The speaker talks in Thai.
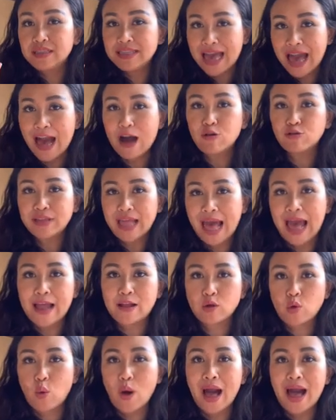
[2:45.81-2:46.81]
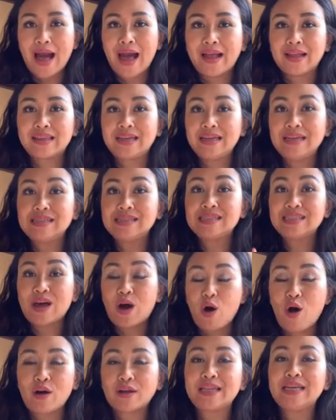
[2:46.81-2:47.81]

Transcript: ยาวนานกว่าถึง สอง